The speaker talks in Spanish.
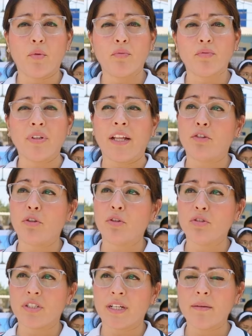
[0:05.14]
una
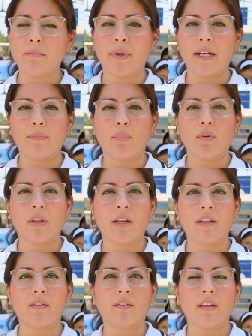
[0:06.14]
trocha para poder
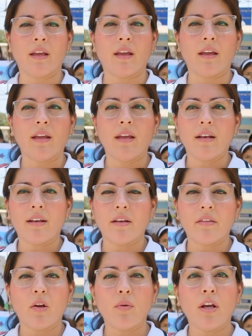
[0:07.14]
este,
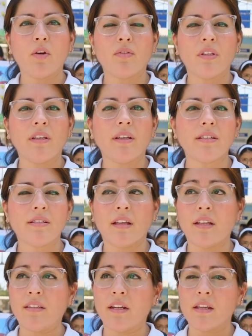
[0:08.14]
realizar una contingencia
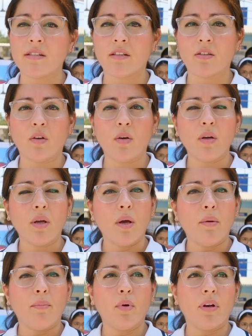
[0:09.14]
de tránsito
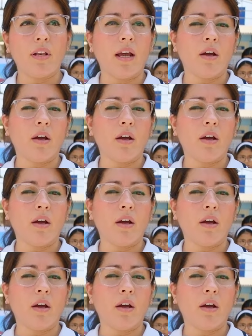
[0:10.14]
por la